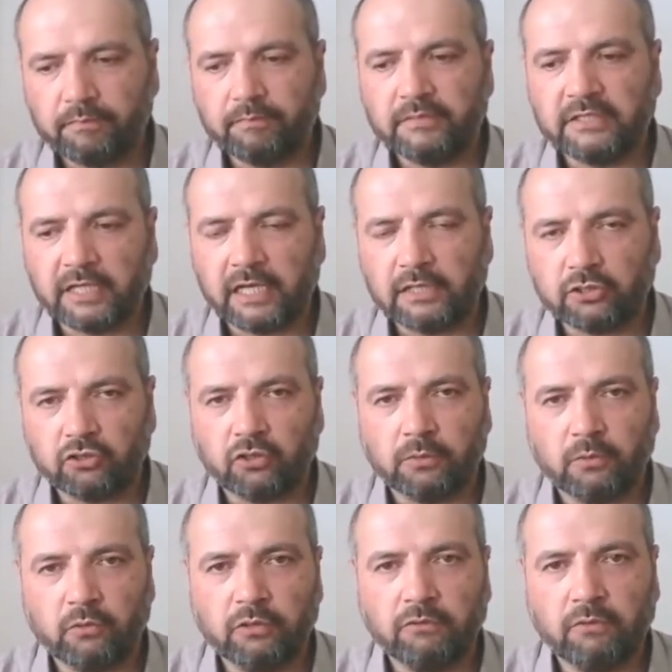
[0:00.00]
цель,
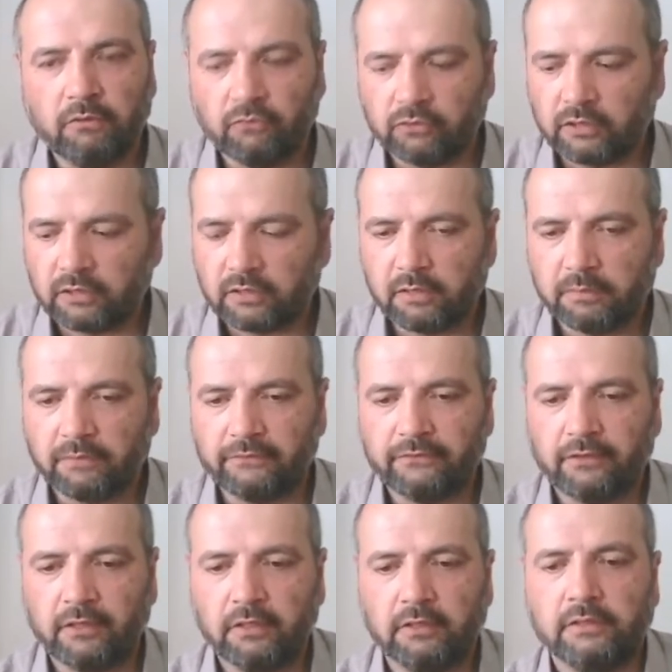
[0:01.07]
чтобы у него вот это не
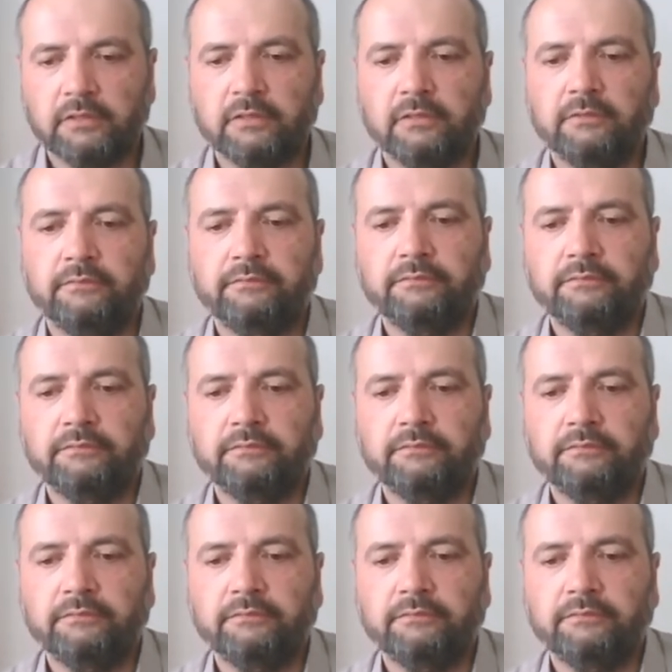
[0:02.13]
повторилось.